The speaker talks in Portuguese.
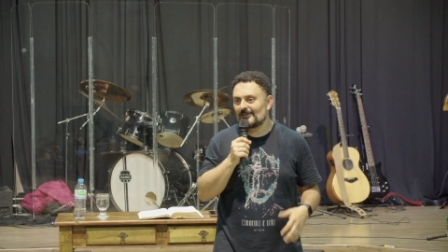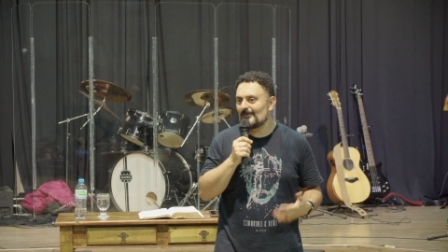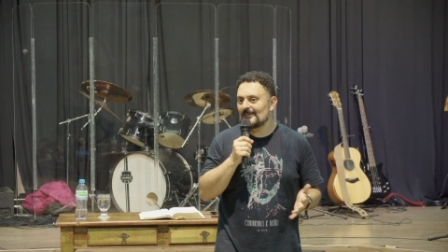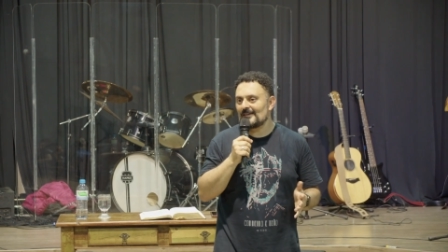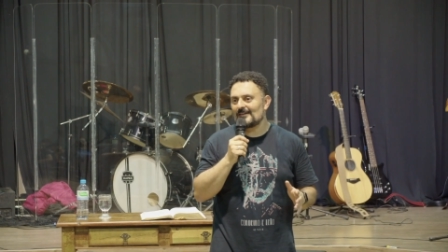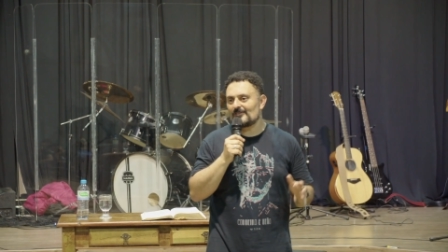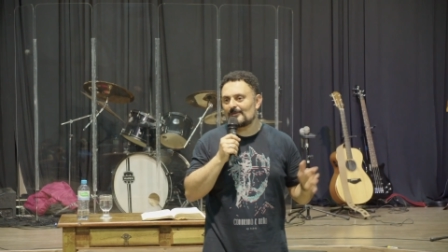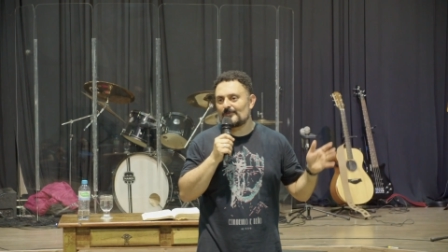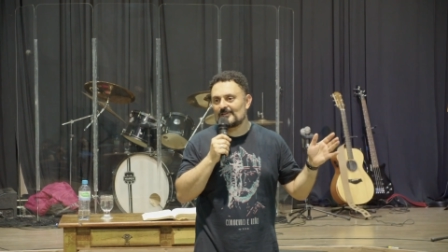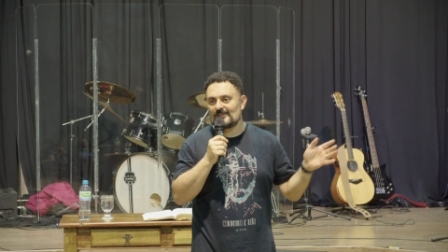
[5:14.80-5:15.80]
mas não é para entender, é só
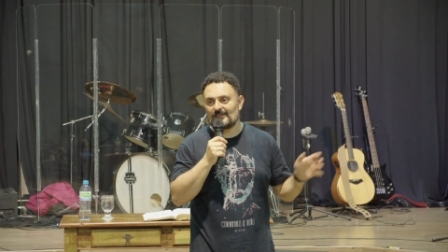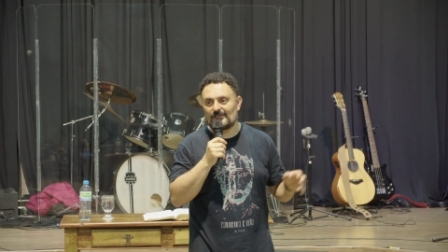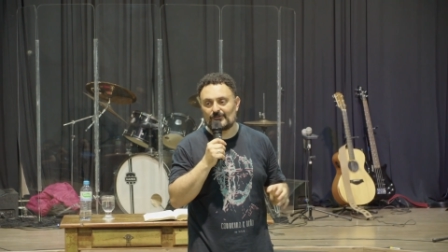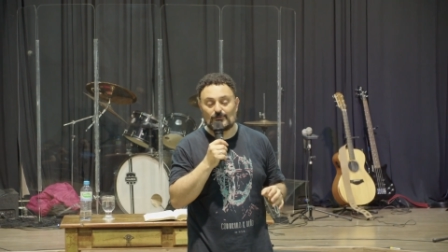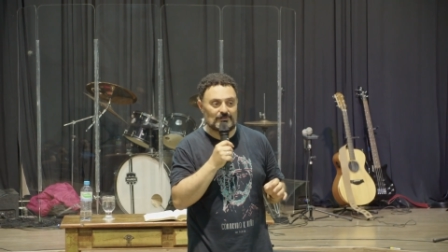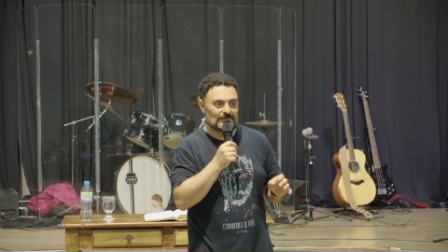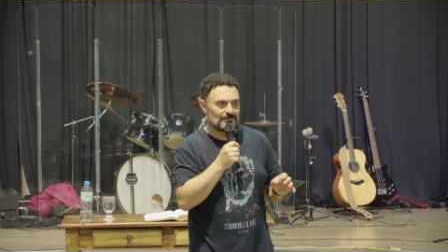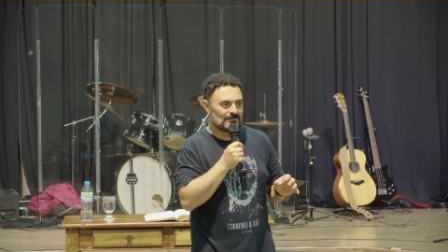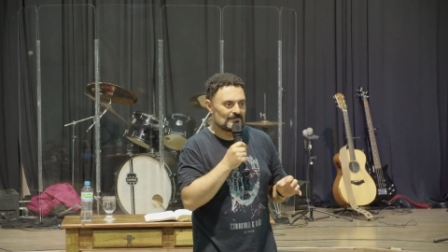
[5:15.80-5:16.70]
para você entender a figura.